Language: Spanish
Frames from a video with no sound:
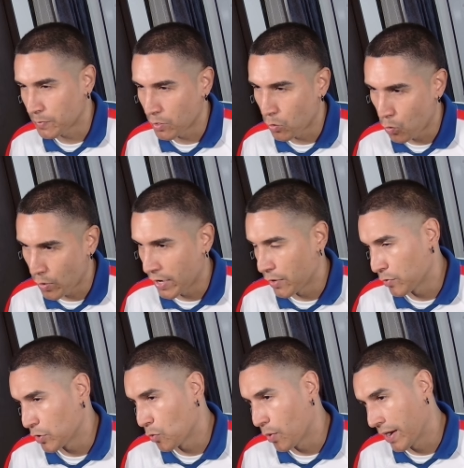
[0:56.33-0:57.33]
pero
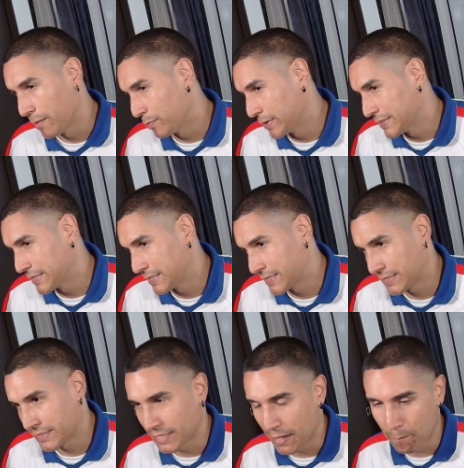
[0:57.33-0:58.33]
bueno, igual,
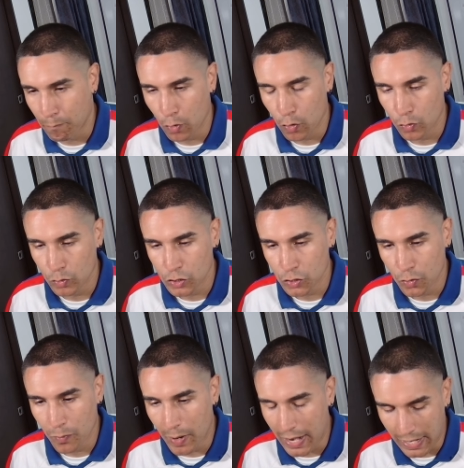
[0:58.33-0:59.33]
pues tampoco lo
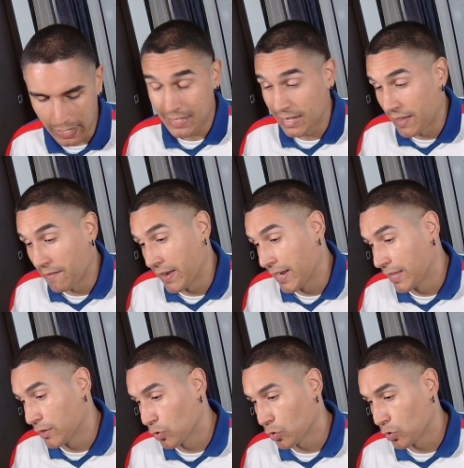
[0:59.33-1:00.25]
hizo mal. Se le ve lento